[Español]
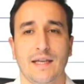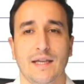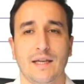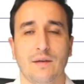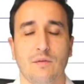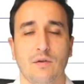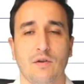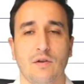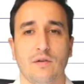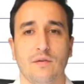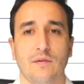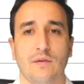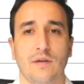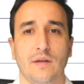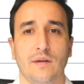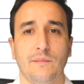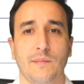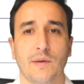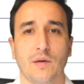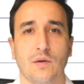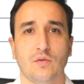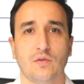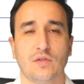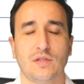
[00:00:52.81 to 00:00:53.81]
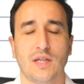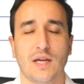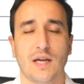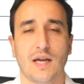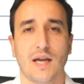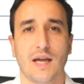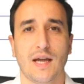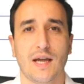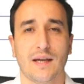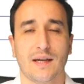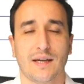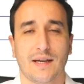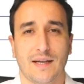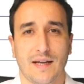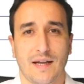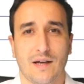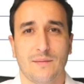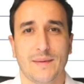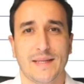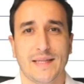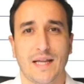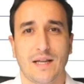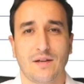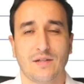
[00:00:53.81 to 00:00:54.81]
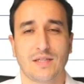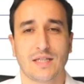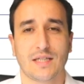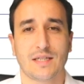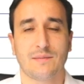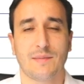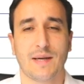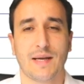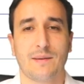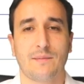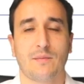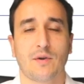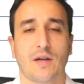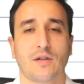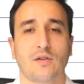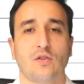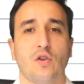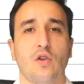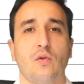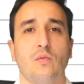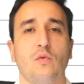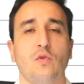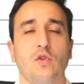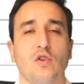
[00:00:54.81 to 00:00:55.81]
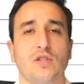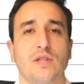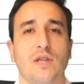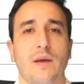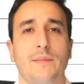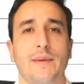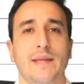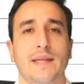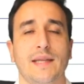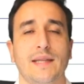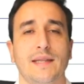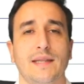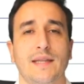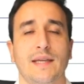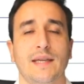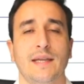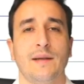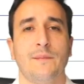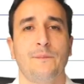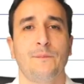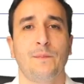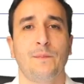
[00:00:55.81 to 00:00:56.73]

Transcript: Y bueno, me gusta, quería comentarlo esta semana porque todo el mundo está pendiente